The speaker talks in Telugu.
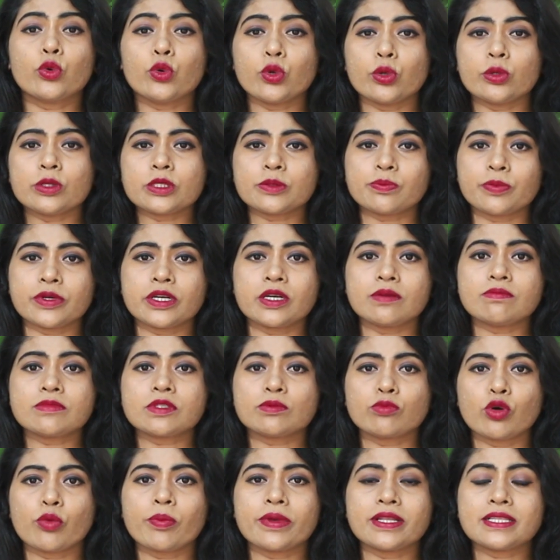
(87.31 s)
గూస్
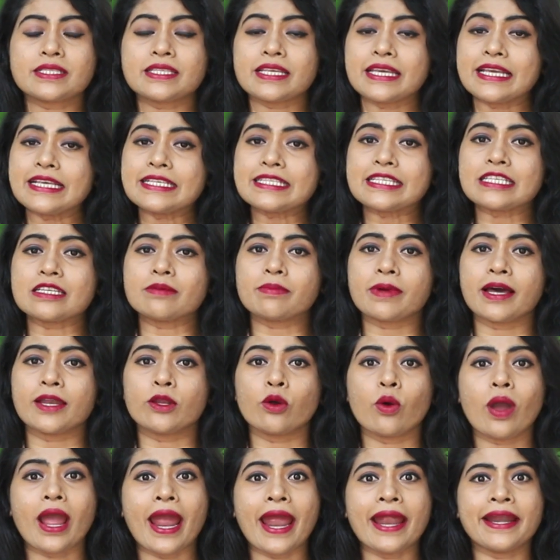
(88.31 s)
బాంబ్స్ మూమెంట్స్ ఈ
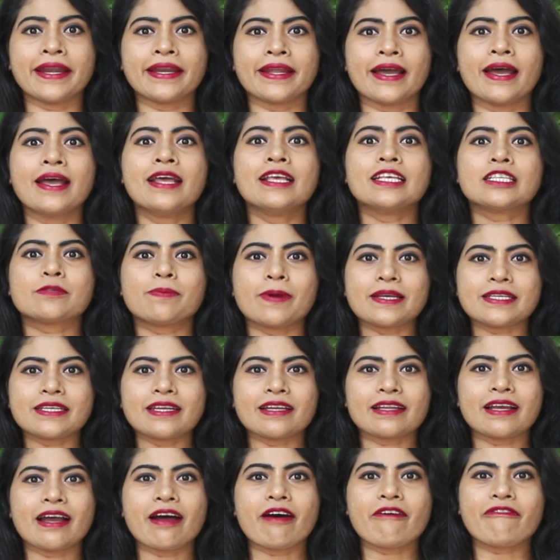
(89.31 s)
సినిమాలో అండ్
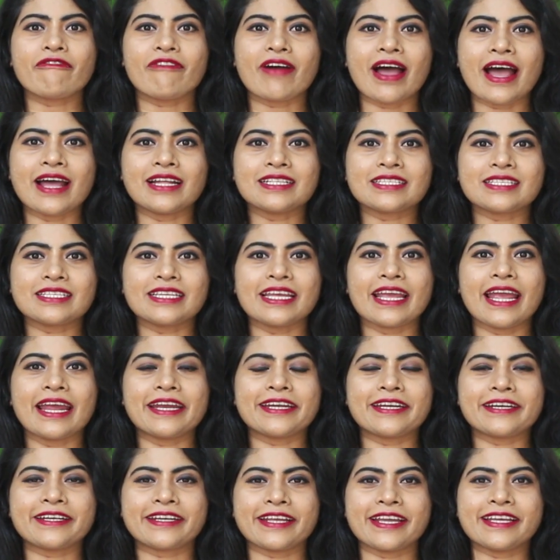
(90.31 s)
స్పెషల్గా ఫ్యాన్స్ని
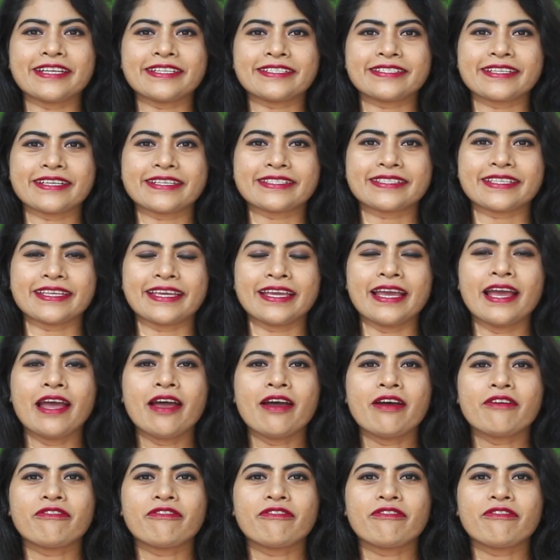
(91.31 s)
ఎంటర్టైన్ చేసి